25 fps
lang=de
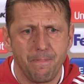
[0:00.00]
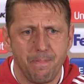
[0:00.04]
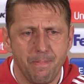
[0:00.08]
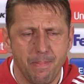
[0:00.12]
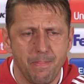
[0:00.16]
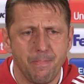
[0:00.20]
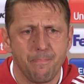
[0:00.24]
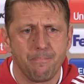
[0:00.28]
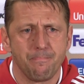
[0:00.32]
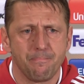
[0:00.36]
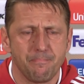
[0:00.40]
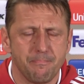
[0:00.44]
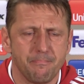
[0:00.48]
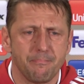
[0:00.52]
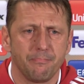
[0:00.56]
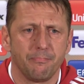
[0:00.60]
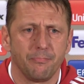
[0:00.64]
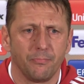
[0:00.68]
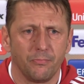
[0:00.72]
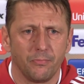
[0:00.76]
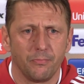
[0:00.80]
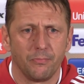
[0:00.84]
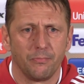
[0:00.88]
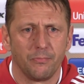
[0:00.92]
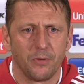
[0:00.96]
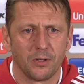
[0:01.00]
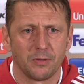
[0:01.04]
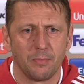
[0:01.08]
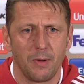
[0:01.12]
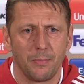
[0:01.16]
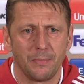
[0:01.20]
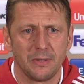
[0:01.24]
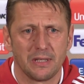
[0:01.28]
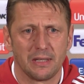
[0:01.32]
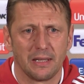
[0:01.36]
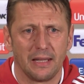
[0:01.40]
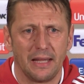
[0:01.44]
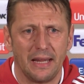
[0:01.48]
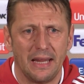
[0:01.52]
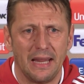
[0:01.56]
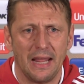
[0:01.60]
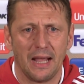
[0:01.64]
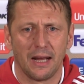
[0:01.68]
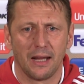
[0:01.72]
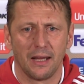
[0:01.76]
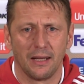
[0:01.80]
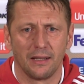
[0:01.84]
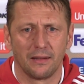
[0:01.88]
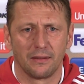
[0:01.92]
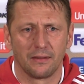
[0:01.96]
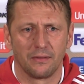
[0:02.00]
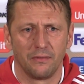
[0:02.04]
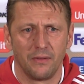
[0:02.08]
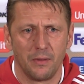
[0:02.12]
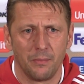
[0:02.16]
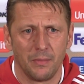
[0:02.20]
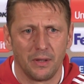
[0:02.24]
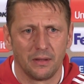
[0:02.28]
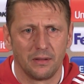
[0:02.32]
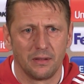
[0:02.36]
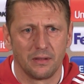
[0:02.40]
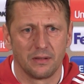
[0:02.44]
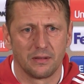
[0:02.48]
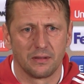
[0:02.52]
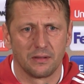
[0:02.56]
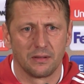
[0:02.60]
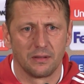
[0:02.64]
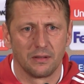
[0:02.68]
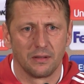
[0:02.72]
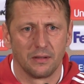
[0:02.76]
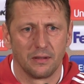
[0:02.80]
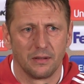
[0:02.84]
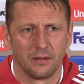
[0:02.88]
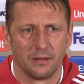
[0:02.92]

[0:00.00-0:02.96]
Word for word: Äh, mm, was mich ein bisschen ärgert, wenn man das,